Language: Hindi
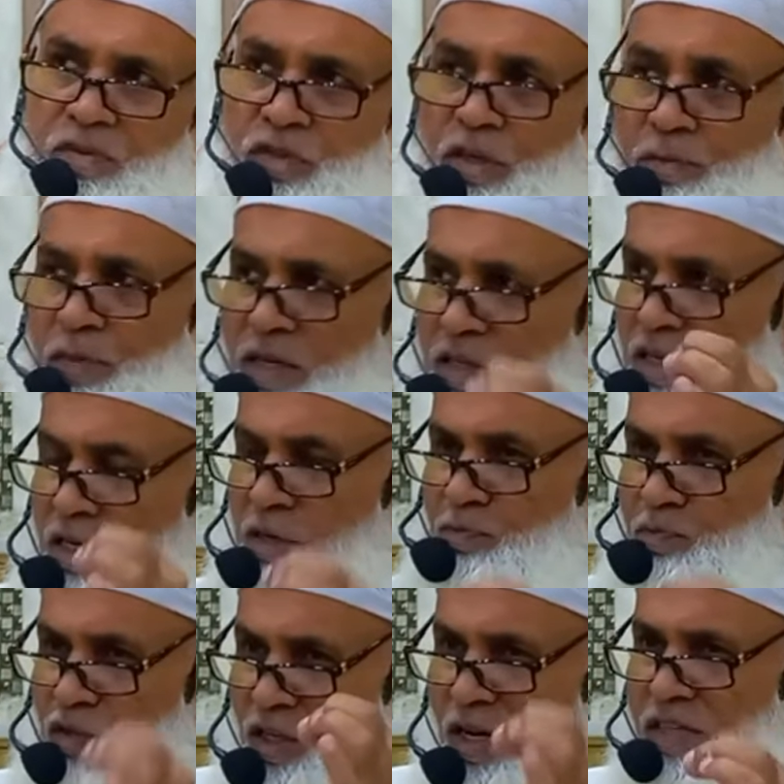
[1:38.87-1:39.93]
ये मैं
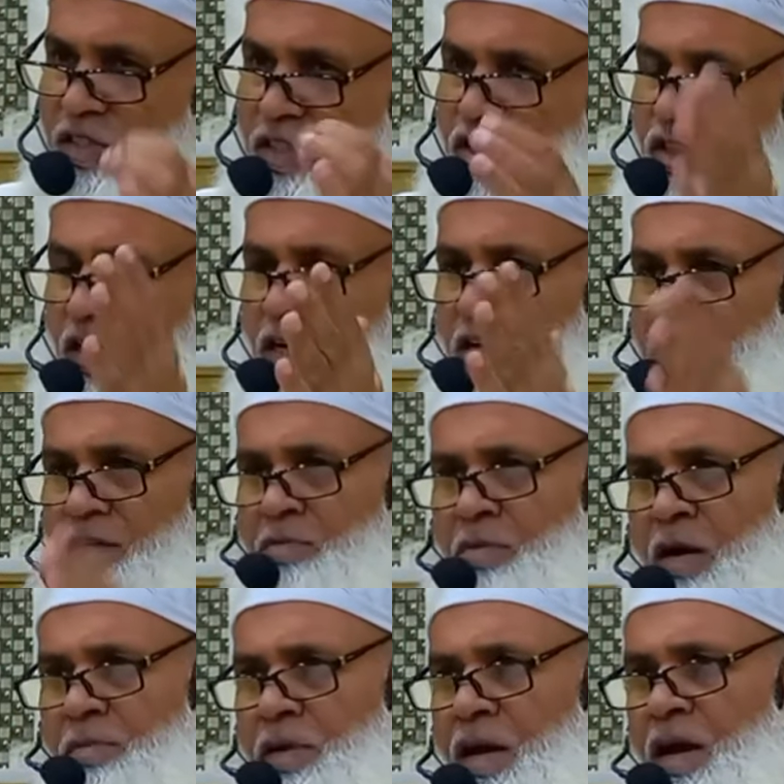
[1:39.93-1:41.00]
इम्तियाज़ी शान
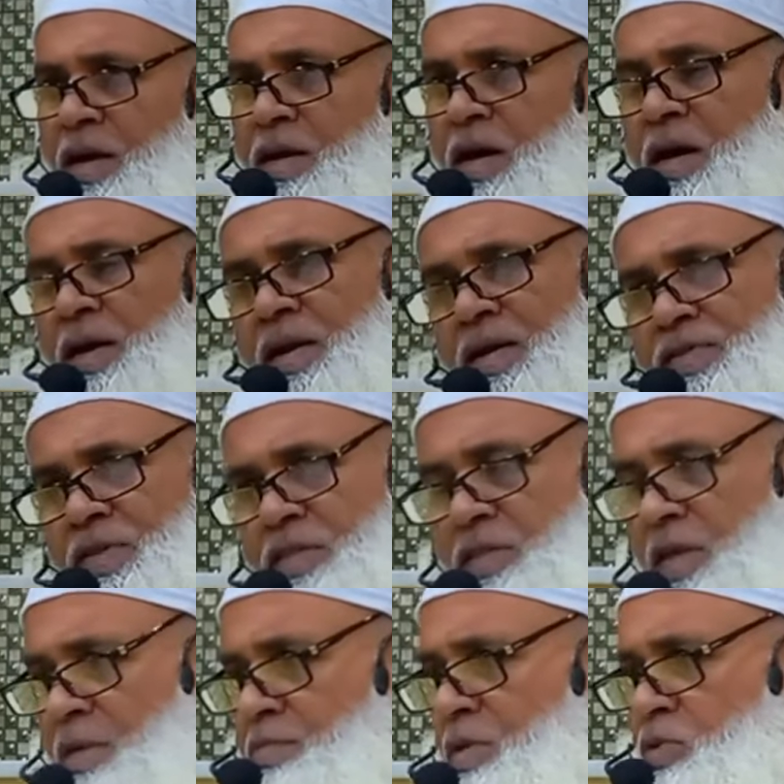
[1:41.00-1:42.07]
इमाम आल, आल
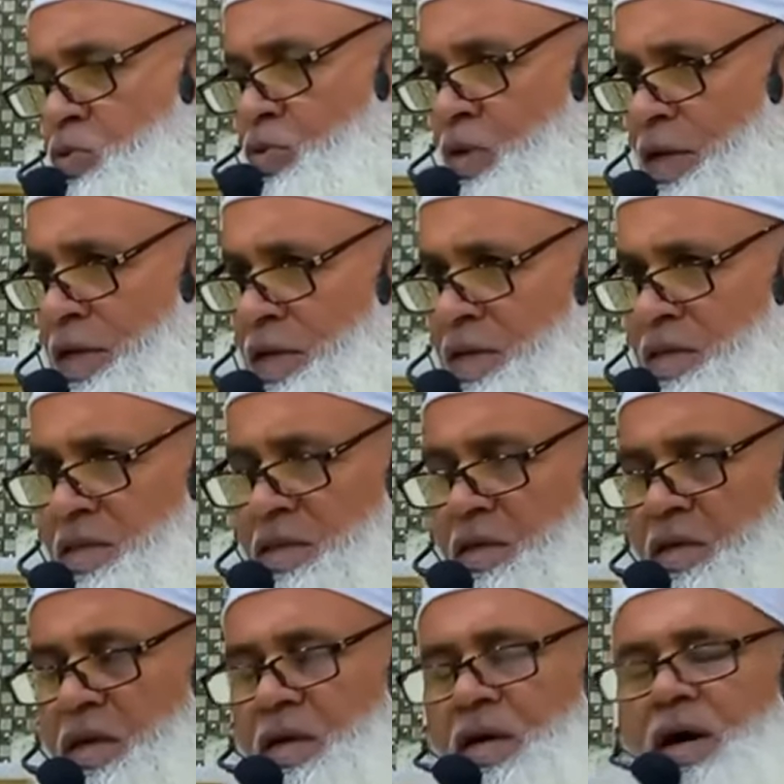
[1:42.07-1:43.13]
हज़रत रहमत
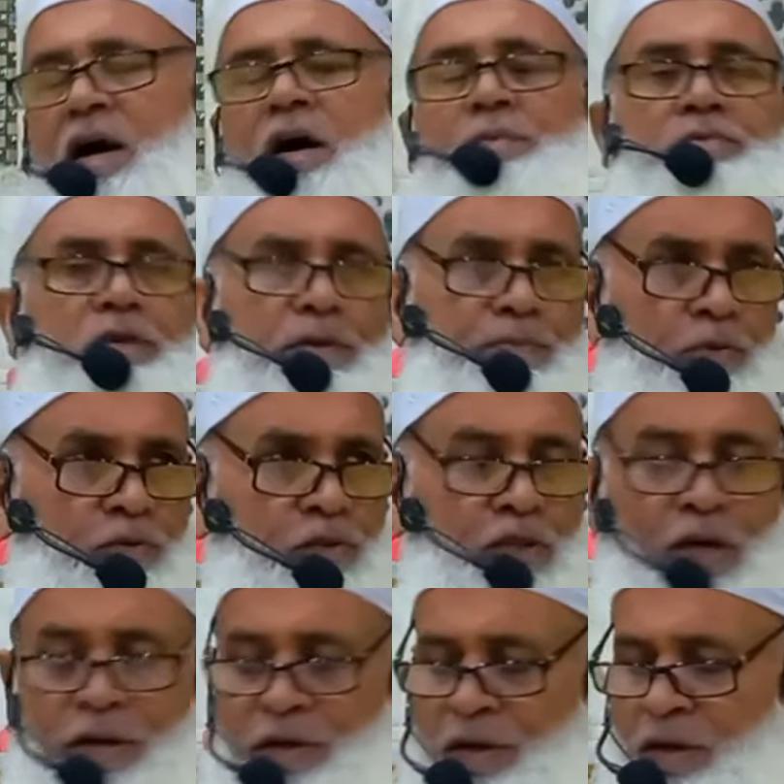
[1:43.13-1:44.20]
की आप तक
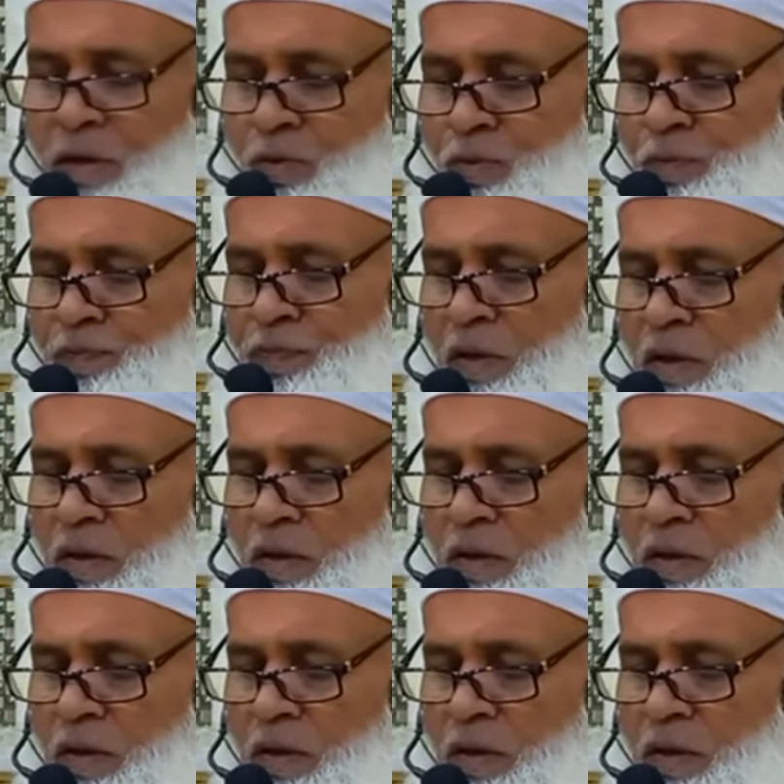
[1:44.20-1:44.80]
पहुंचा रहा हूं